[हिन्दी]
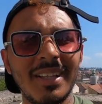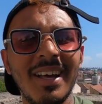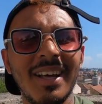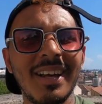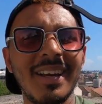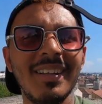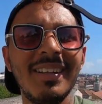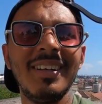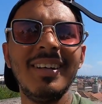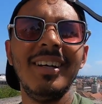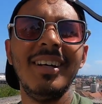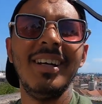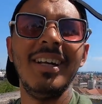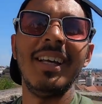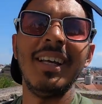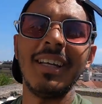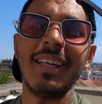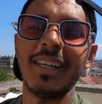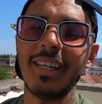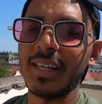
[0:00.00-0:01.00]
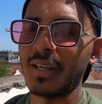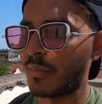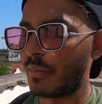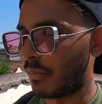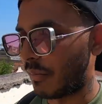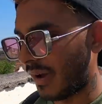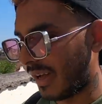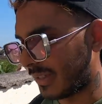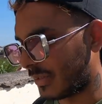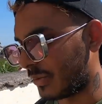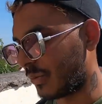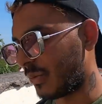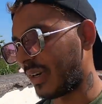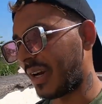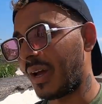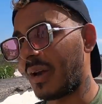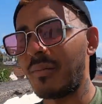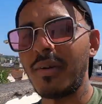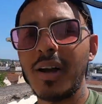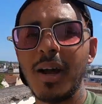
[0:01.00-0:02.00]
बता रहा था कि पाँच
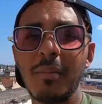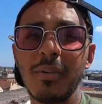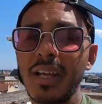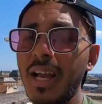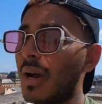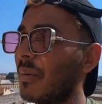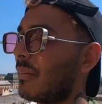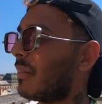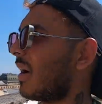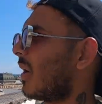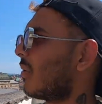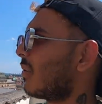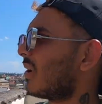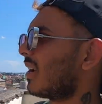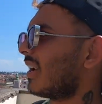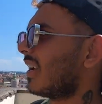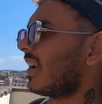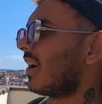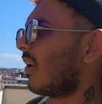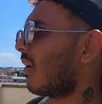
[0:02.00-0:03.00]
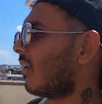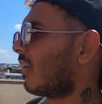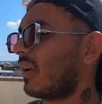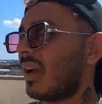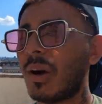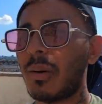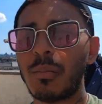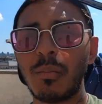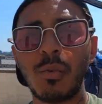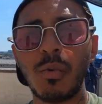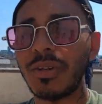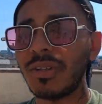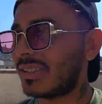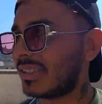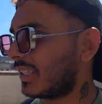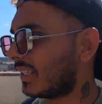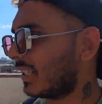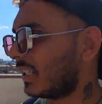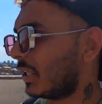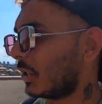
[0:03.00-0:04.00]
कोना में आप यहाँ पे आओगे और आप पूरी
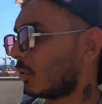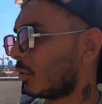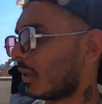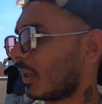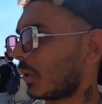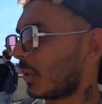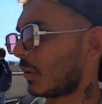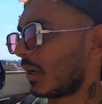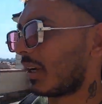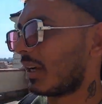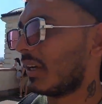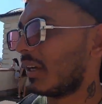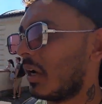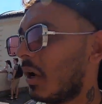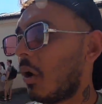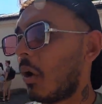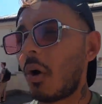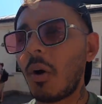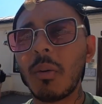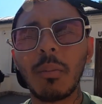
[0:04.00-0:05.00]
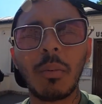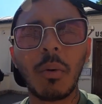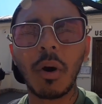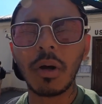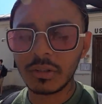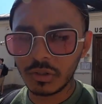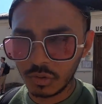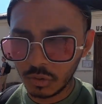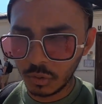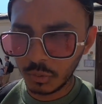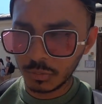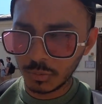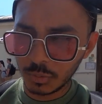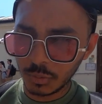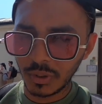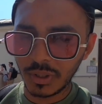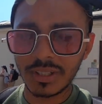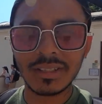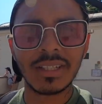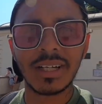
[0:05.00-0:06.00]
सिटी की टूर करोगे और बहुत ही
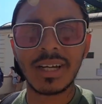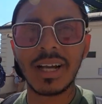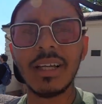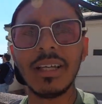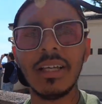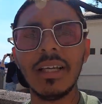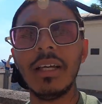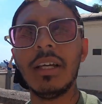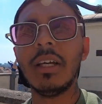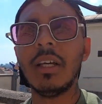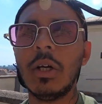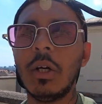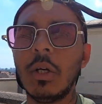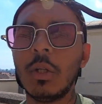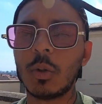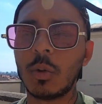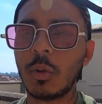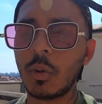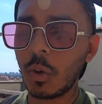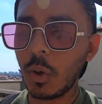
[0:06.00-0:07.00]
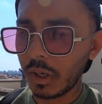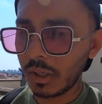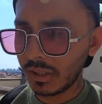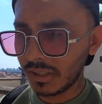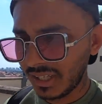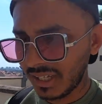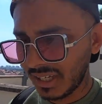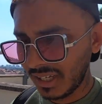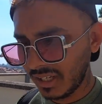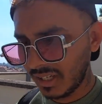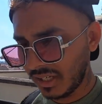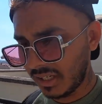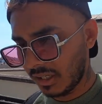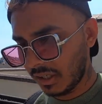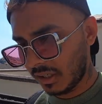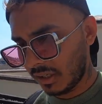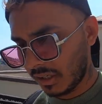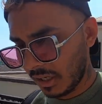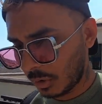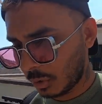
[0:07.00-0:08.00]
खूबसूरत जगह ये तो और
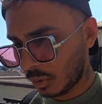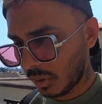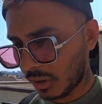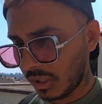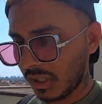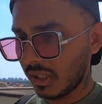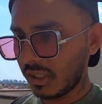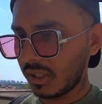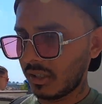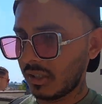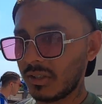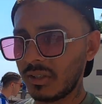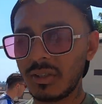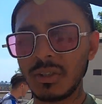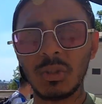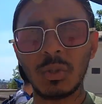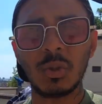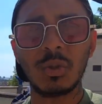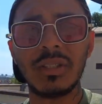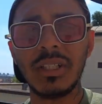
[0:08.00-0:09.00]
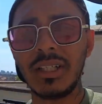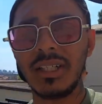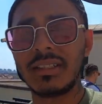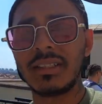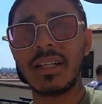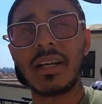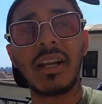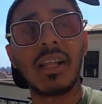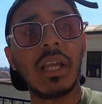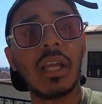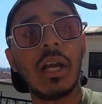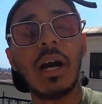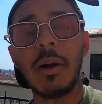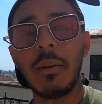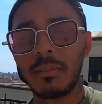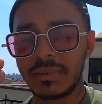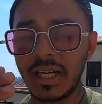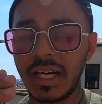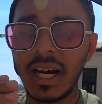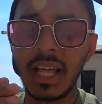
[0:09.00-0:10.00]
ये एक्चुअली uh, जो सिटी सेंटर के
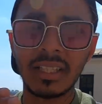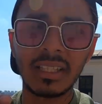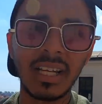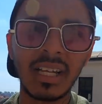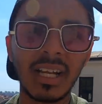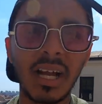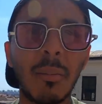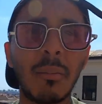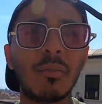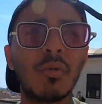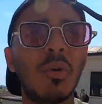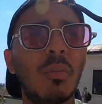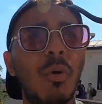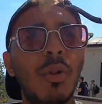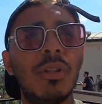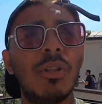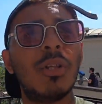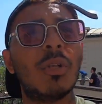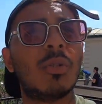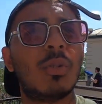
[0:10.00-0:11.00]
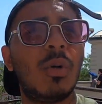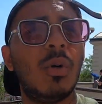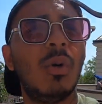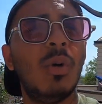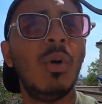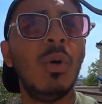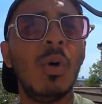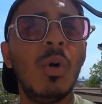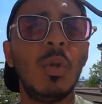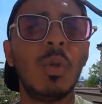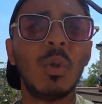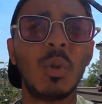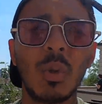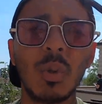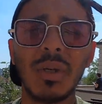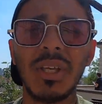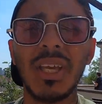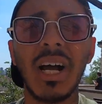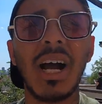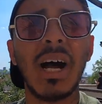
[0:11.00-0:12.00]
अप साइड आता है कापतोल बोलते हैं उसको
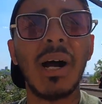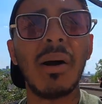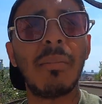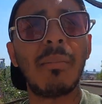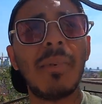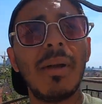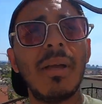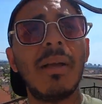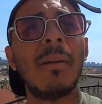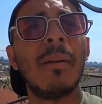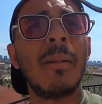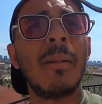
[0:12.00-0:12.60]
तो यहाँ पे